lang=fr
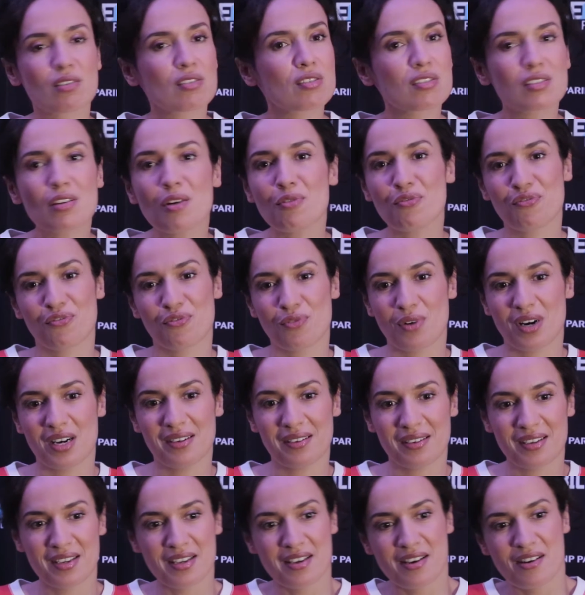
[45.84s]
100
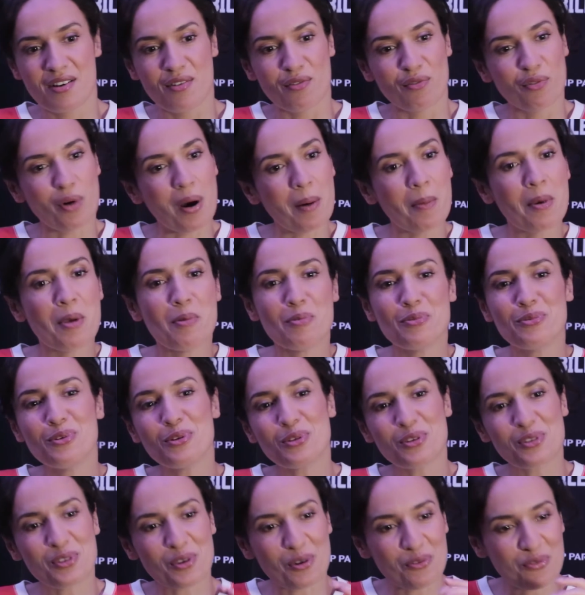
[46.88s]
fois, voire même
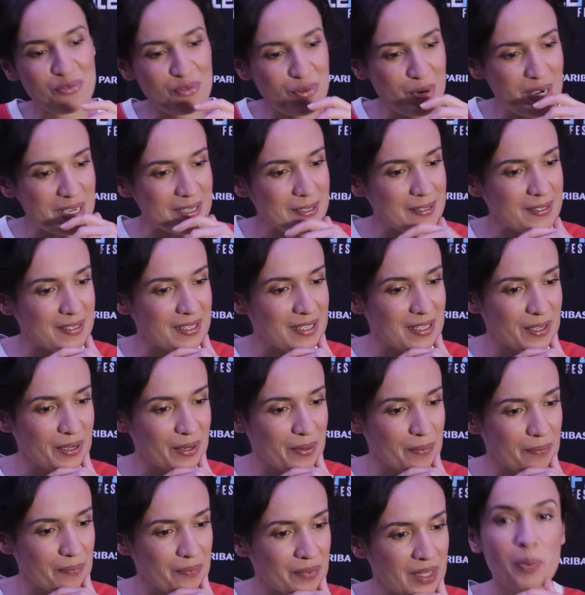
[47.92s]
200 fois, c'est
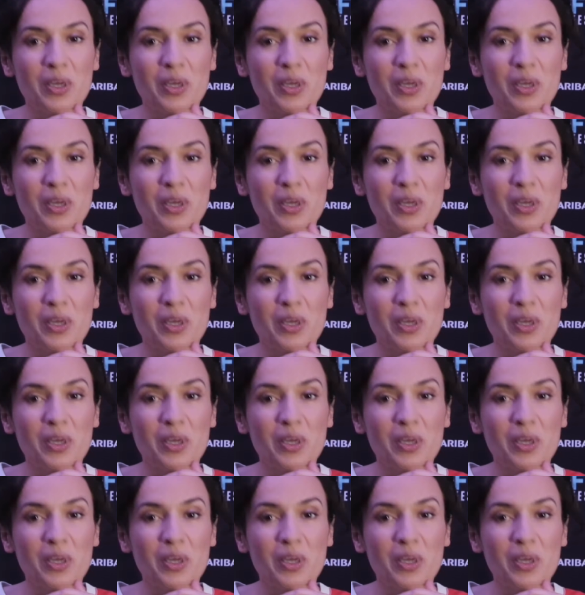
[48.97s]
euh,